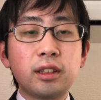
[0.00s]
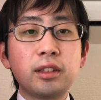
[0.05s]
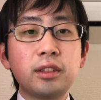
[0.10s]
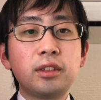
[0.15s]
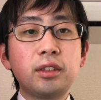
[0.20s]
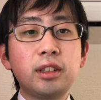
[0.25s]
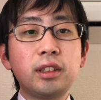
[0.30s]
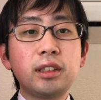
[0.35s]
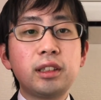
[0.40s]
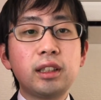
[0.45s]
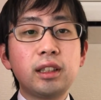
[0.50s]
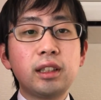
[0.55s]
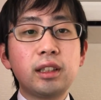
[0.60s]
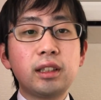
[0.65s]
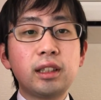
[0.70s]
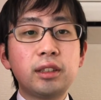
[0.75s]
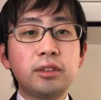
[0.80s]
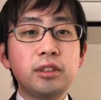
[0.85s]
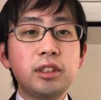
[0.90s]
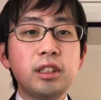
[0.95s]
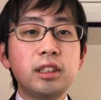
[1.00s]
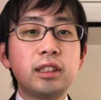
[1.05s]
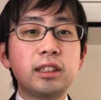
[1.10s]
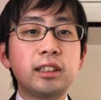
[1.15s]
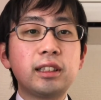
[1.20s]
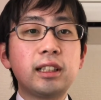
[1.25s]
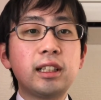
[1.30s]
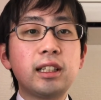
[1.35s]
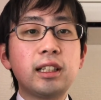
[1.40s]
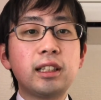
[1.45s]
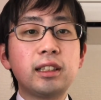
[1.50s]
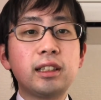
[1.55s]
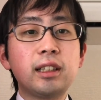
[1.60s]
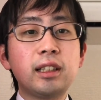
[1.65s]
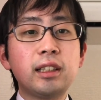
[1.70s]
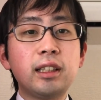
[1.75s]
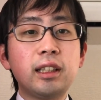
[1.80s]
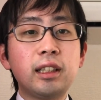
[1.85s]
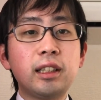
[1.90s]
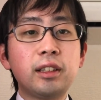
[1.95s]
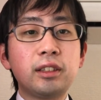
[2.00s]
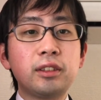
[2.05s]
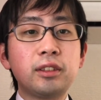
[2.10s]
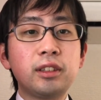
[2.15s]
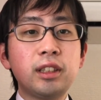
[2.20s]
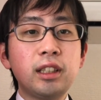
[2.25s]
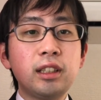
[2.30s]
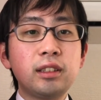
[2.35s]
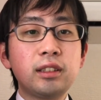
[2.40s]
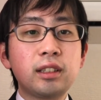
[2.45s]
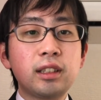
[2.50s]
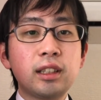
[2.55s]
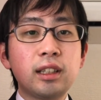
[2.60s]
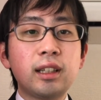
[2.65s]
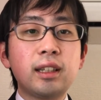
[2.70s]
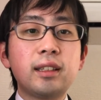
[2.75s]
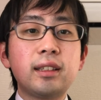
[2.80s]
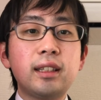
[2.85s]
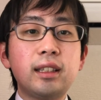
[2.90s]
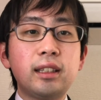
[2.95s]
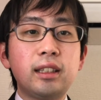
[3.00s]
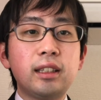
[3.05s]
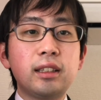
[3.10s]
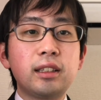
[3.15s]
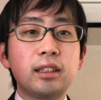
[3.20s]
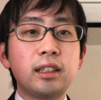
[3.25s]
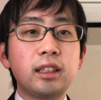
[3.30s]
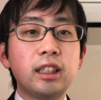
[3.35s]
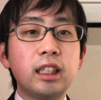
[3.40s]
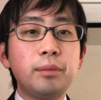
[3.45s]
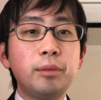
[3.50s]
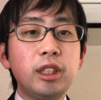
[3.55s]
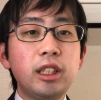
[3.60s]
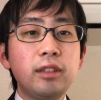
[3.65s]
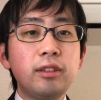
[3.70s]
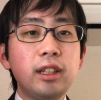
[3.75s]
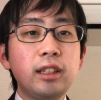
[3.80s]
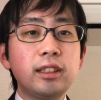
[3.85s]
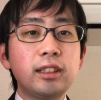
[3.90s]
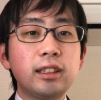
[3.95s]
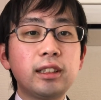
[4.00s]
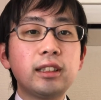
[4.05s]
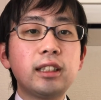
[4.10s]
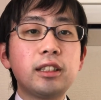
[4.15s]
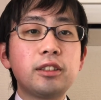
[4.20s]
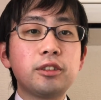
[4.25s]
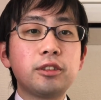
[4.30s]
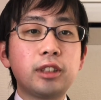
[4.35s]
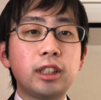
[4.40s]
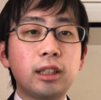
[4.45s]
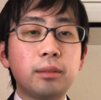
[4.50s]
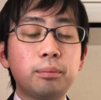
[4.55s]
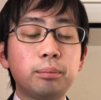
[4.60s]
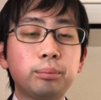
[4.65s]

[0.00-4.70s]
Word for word: といった楽しい戦い方ができるので是非使ってみてはいかがでしょうか